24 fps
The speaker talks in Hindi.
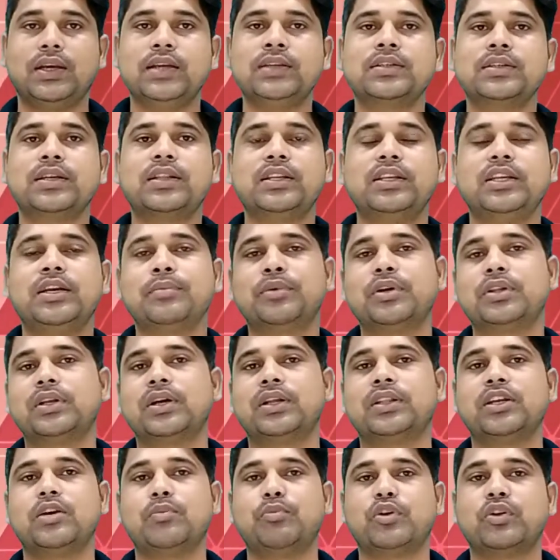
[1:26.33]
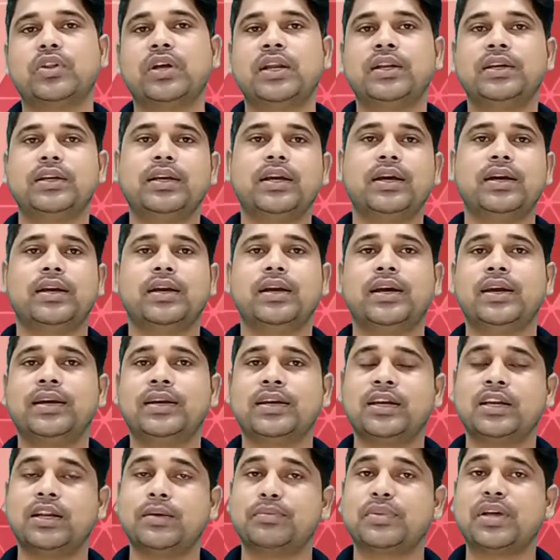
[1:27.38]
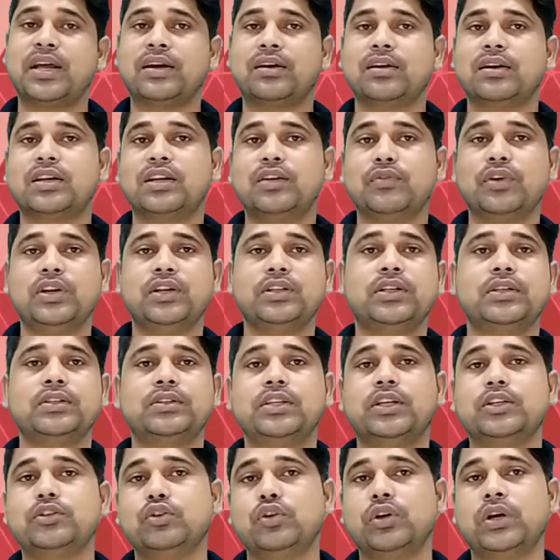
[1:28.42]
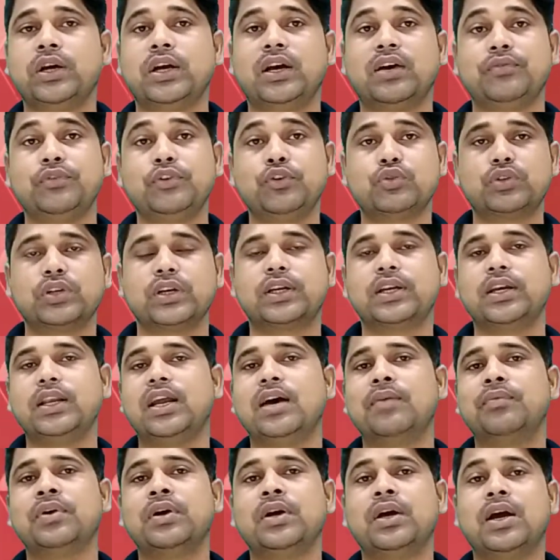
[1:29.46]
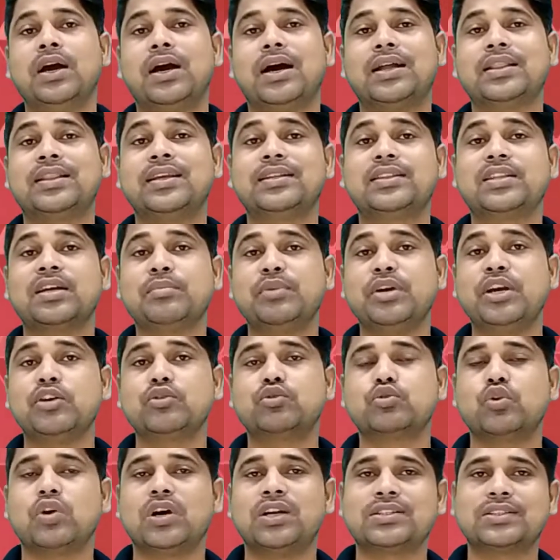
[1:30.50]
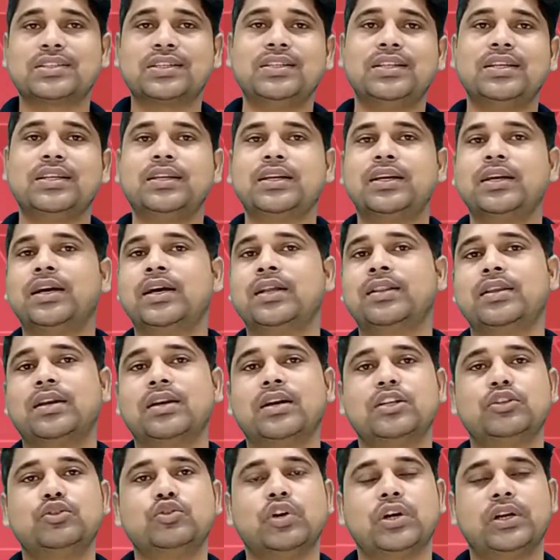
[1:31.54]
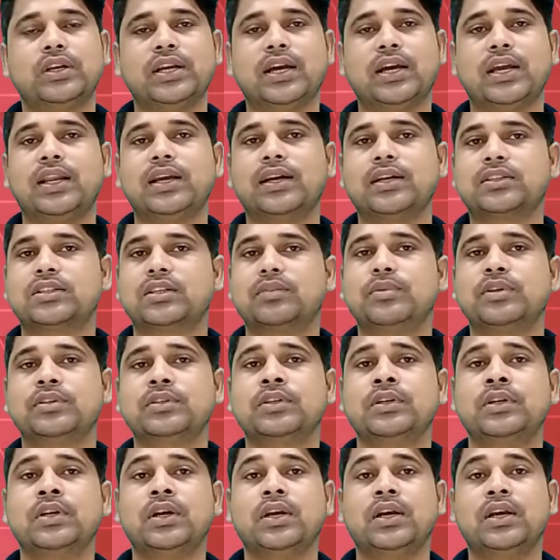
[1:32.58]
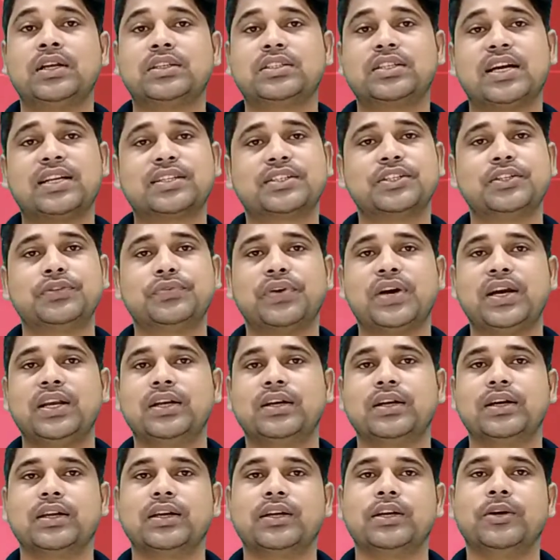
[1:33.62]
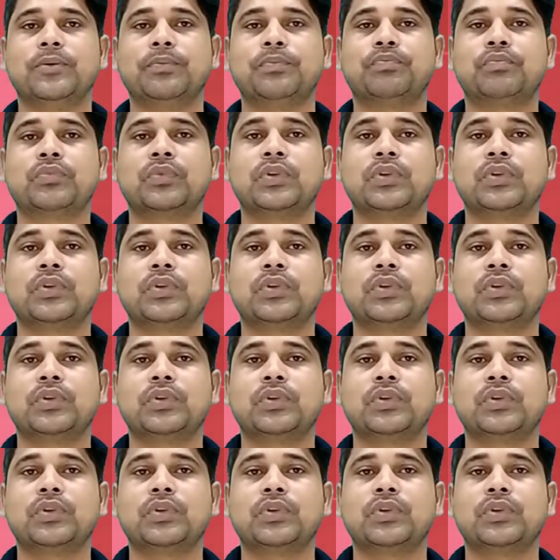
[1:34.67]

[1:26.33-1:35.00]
इस अधिनियम के तहत यह प्रदान किया गया है कि गिरफ्तार करने वाली एजेंसियां जो है अभियुक्त के खिलाफ अधिकतम 180 दिन के अंतर्गत जो है न्यायालय के समक्ष चार्जशीट फाइल करेगी